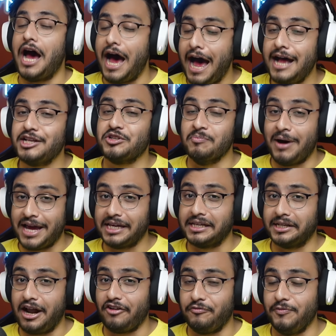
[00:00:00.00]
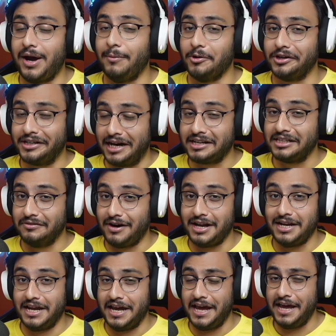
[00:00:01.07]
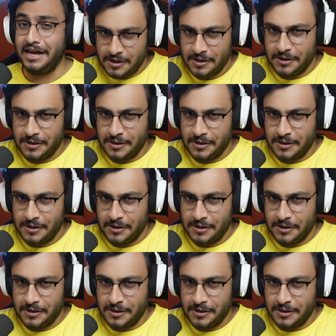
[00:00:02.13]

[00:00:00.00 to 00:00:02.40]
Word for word: आज माइनक्राफ्ट में हम लोग करने वाले हैं